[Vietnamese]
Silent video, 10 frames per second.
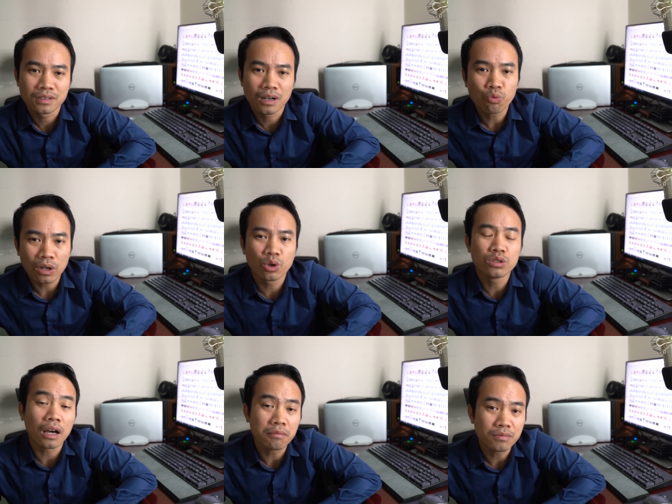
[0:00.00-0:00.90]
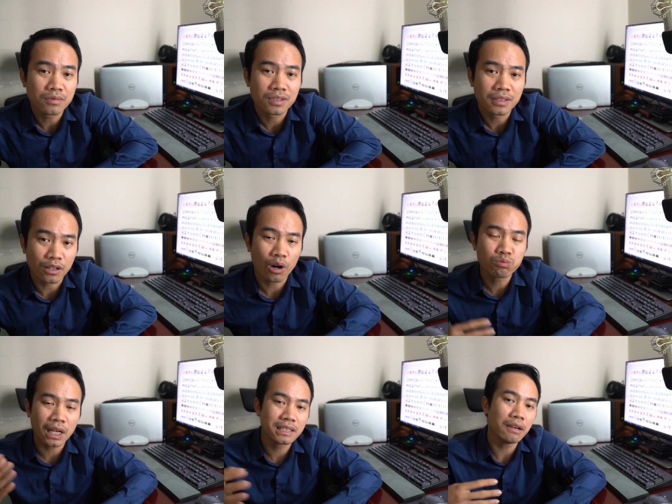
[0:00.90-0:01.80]
không quá rối rắm để nó
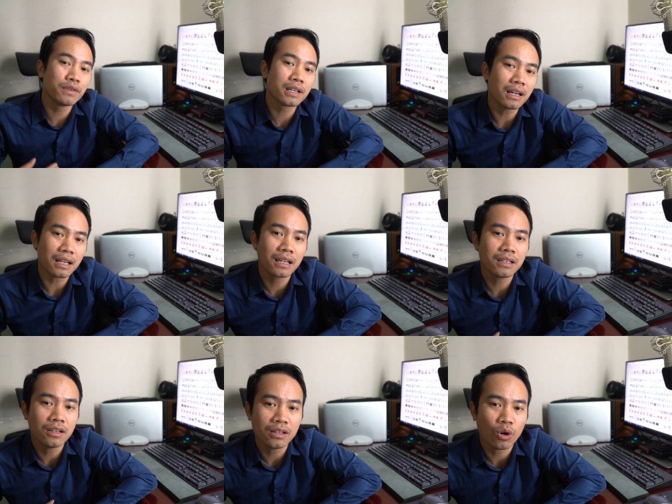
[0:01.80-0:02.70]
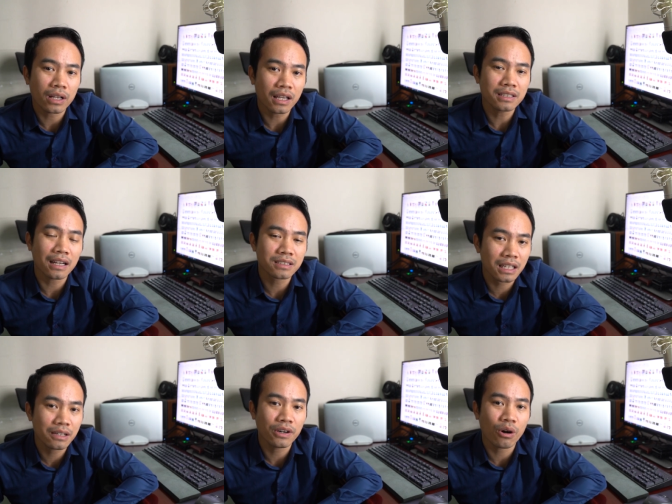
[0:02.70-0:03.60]
không tranh chấp với các cái ờ, họa tiết trang
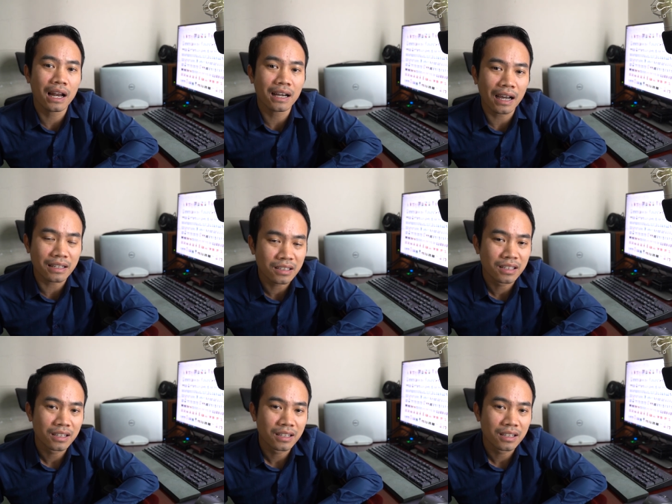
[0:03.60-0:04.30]
trí mà hoa lá cành